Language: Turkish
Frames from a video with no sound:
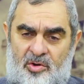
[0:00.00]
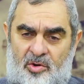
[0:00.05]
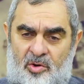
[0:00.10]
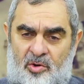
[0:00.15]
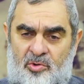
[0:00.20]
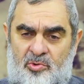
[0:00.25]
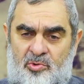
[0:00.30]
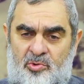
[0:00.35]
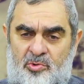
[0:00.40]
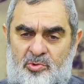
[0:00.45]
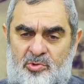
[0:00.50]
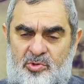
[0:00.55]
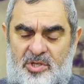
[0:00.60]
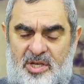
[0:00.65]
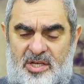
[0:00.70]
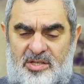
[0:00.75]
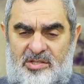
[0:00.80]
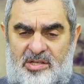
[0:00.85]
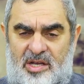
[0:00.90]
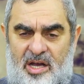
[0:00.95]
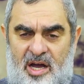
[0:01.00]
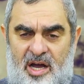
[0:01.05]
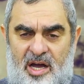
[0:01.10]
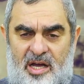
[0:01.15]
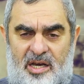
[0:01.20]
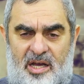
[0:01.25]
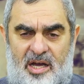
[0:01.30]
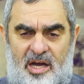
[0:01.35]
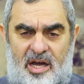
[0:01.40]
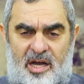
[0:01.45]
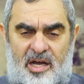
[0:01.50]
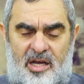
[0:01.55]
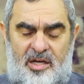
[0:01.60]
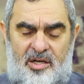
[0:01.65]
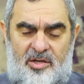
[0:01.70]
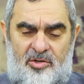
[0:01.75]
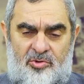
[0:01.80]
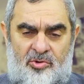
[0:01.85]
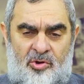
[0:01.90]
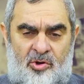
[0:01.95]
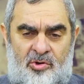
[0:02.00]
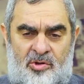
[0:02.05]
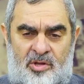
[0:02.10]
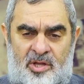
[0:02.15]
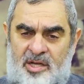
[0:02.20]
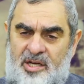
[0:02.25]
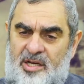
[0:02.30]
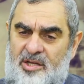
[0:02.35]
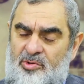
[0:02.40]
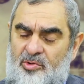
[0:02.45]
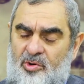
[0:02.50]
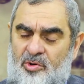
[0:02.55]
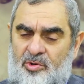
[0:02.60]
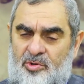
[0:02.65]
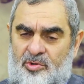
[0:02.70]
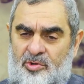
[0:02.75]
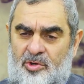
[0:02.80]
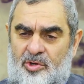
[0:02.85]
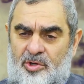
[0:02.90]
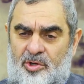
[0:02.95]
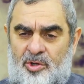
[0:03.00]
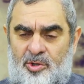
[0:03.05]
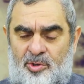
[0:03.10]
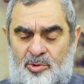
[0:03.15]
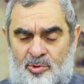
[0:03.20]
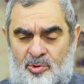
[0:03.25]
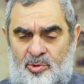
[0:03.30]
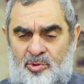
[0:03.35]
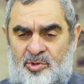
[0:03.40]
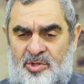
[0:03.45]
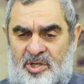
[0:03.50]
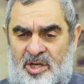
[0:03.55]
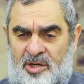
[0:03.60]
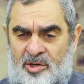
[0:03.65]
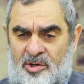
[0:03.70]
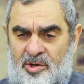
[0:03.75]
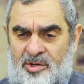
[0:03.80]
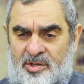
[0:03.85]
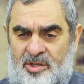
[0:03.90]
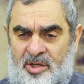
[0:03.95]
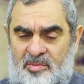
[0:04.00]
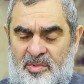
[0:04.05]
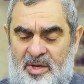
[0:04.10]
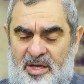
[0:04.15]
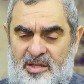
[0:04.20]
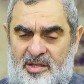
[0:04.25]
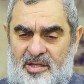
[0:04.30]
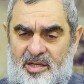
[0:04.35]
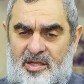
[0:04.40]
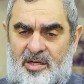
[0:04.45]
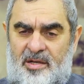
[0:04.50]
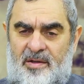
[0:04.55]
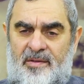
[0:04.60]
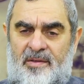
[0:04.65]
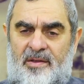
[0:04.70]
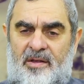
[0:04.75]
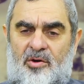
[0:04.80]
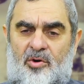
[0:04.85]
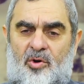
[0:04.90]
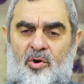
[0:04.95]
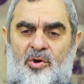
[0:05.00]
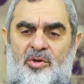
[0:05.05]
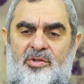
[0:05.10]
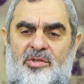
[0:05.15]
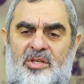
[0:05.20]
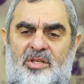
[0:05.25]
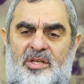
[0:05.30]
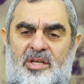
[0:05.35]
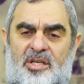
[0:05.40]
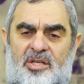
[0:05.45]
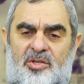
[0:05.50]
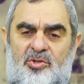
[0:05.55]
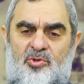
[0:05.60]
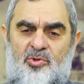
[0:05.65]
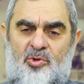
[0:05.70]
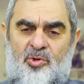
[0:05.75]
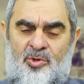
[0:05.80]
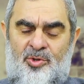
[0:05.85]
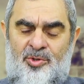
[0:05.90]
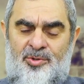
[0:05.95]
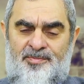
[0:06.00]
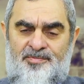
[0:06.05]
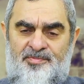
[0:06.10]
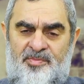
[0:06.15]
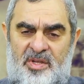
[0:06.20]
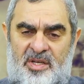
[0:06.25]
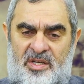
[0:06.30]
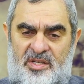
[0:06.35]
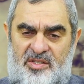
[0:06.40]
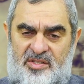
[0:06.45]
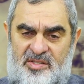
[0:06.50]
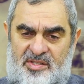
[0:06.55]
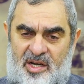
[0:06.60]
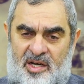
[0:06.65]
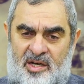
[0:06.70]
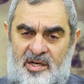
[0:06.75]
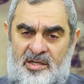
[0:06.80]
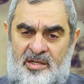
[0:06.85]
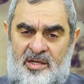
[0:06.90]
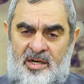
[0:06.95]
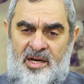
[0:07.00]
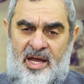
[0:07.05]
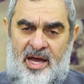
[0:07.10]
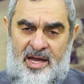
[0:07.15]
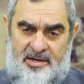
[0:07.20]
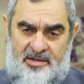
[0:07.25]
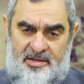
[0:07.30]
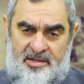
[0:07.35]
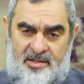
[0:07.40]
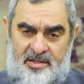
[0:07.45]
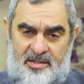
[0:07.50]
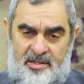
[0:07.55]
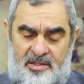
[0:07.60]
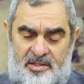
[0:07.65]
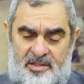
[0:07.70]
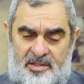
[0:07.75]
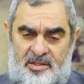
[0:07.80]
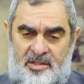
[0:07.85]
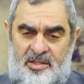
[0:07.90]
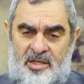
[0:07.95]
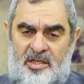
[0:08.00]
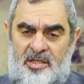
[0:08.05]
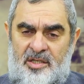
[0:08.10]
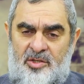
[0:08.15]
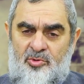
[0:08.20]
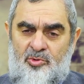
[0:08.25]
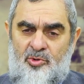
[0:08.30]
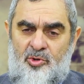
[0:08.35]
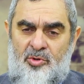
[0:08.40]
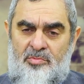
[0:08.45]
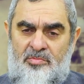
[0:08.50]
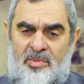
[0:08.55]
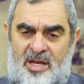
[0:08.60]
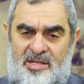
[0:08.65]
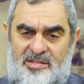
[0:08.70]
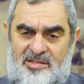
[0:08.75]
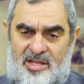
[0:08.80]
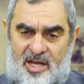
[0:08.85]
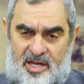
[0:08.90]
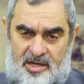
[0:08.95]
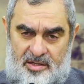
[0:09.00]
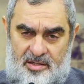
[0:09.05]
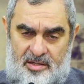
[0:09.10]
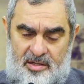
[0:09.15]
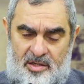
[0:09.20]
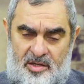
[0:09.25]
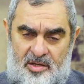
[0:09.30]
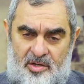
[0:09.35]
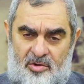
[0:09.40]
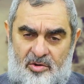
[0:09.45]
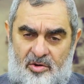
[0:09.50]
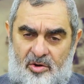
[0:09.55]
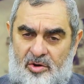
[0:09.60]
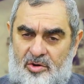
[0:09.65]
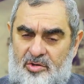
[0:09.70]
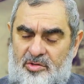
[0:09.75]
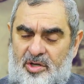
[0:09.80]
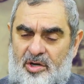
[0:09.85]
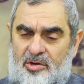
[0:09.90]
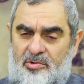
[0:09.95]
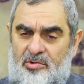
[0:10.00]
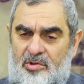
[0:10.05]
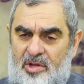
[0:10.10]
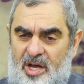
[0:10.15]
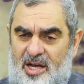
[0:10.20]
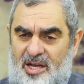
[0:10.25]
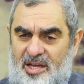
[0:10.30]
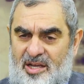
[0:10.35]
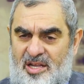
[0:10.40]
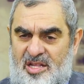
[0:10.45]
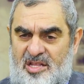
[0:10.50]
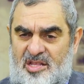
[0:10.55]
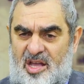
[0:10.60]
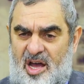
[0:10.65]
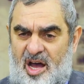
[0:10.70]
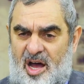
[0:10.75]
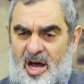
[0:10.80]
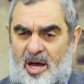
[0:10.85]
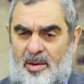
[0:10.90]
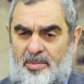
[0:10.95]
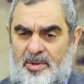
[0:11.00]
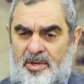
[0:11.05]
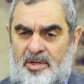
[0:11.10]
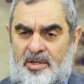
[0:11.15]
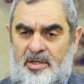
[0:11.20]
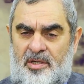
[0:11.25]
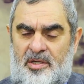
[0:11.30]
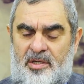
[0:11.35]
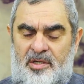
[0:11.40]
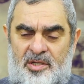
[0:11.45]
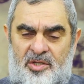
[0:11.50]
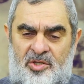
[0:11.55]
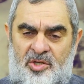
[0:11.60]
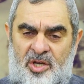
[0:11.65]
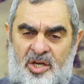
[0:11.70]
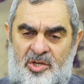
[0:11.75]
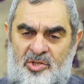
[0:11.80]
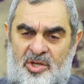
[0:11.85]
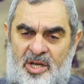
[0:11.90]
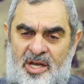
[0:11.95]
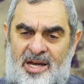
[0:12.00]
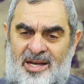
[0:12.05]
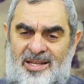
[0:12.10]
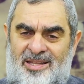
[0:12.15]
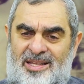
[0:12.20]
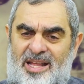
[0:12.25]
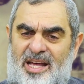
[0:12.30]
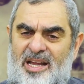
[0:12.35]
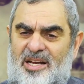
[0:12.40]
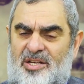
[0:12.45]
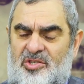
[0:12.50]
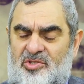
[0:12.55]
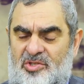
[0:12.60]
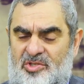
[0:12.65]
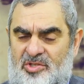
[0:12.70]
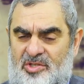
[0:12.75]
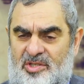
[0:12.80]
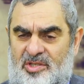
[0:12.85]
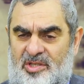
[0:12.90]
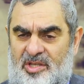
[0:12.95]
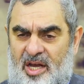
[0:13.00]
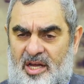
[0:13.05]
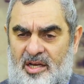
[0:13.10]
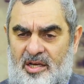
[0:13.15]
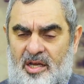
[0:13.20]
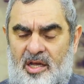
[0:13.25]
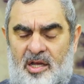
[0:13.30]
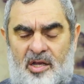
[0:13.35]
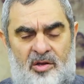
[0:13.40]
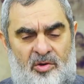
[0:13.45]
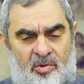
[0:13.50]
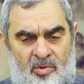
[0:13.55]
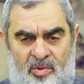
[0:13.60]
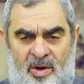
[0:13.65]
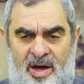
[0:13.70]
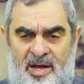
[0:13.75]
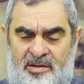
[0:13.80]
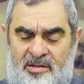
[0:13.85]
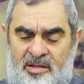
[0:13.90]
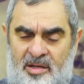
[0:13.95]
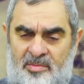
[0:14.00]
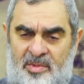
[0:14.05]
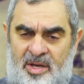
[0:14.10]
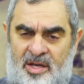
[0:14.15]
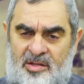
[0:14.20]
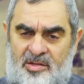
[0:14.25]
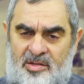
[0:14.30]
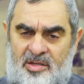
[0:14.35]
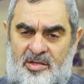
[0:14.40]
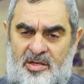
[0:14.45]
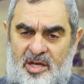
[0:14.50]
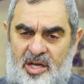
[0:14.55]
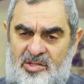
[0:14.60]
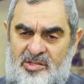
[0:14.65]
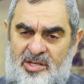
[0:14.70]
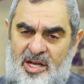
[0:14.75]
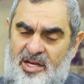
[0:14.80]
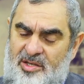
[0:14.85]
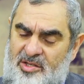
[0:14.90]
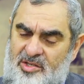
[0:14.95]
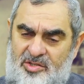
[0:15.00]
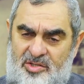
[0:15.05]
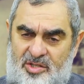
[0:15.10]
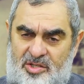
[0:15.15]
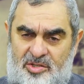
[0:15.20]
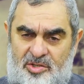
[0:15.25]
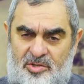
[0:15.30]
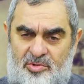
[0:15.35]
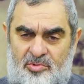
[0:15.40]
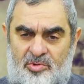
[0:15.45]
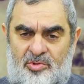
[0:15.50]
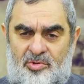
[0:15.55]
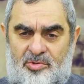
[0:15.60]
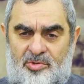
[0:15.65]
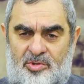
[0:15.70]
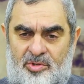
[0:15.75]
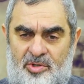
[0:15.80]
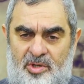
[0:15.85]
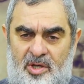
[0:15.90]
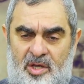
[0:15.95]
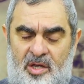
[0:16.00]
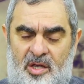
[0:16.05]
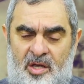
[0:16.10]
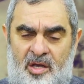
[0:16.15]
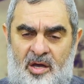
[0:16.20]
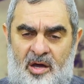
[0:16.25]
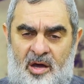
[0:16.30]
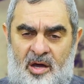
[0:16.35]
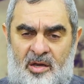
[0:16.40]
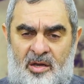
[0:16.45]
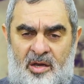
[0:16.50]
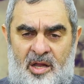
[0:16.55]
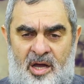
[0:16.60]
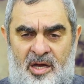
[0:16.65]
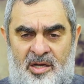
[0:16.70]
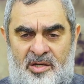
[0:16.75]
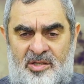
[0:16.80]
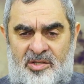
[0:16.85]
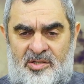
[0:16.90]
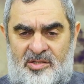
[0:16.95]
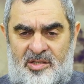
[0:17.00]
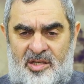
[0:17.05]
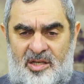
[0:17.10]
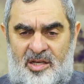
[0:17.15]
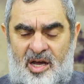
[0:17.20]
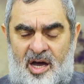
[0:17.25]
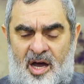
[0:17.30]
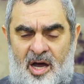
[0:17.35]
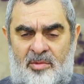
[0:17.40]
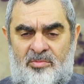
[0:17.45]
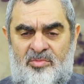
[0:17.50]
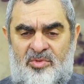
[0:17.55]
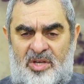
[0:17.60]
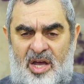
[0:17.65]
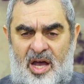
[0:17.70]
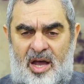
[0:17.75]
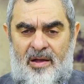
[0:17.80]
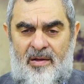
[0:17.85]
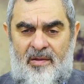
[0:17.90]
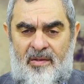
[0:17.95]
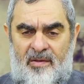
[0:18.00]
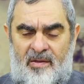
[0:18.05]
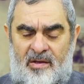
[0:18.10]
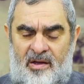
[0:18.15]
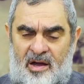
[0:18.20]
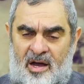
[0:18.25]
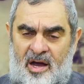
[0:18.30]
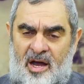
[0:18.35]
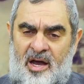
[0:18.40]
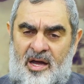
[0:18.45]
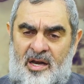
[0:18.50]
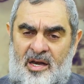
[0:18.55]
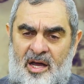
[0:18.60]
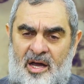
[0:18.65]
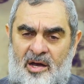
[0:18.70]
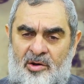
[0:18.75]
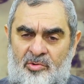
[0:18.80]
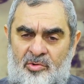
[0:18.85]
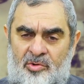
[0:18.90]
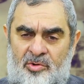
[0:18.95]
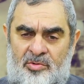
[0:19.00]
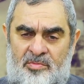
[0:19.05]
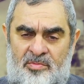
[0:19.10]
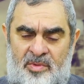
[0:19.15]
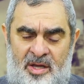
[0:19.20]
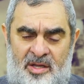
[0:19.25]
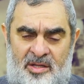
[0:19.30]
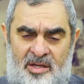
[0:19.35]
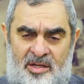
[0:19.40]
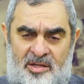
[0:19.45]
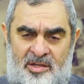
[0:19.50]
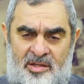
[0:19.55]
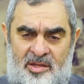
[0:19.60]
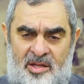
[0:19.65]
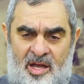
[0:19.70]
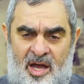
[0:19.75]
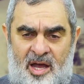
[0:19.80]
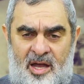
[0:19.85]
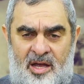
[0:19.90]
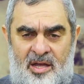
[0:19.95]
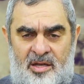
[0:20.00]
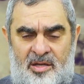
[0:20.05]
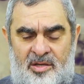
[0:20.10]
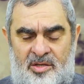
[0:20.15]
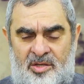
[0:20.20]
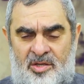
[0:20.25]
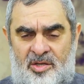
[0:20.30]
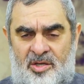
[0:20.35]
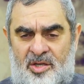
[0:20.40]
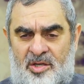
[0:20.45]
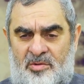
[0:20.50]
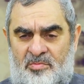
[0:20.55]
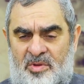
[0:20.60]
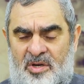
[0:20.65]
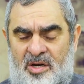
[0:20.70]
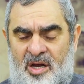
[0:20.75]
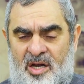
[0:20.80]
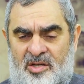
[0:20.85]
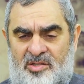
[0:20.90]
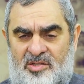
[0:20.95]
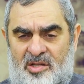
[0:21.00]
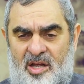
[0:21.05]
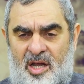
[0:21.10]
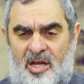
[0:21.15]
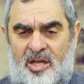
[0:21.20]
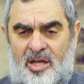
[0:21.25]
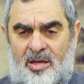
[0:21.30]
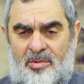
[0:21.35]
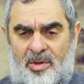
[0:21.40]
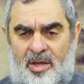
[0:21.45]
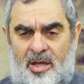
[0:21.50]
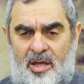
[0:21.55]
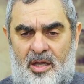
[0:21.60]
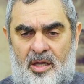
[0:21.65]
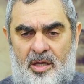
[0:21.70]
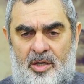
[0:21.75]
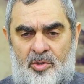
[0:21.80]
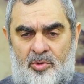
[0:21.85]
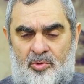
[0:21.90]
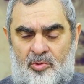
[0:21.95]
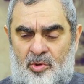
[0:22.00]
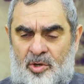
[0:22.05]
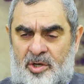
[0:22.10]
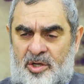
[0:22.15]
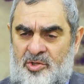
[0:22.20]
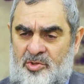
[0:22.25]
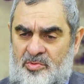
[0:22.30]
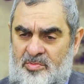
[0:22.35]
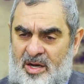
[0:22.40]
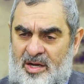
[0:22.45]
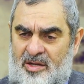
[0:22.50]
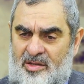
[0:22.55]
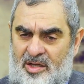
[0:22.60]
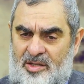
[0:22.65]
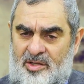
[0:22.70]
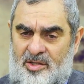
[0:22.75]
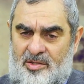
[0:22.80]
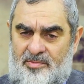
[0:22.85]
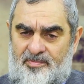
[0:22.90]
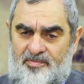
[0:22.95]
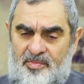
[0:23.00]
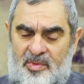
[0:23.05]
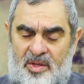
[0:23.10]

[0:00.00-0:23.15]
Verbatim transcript: O gür ses hala göklere doğru yükseliyor demektir. Ortadaki sorun sağırlar, yarı duymazlar, orta kulak iltihabı yaşayanlar açısından var demektir. Ezanın sesi gürdür. Allah'ın izniyle Hamza hala Uhud meydanında yiğit bir arslan gibi dolaşmaktadır.